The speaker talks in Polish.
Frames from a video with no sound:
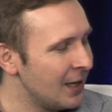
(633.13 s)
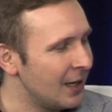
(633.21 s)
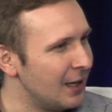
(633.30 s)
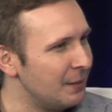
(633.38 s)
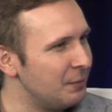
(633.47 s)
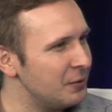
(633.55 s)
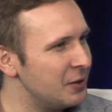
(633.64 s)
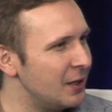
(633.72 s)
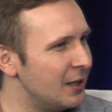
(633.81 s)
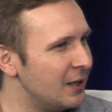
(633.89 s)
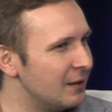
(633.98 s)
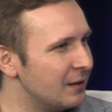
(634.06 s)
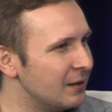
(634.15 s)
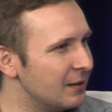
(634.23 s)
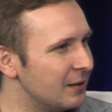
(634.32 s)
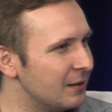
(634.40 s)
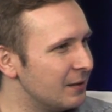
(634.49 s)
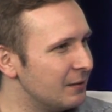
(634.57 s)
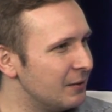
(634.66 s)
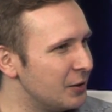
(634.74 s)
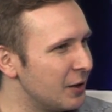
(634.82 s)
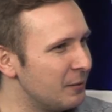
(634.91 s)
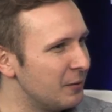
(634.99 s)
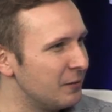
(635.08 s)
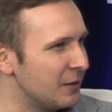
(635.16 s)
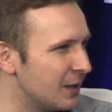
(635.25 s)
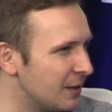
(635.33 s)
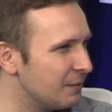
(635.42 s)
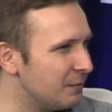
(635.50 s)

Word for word: E, później e, DJ mówi,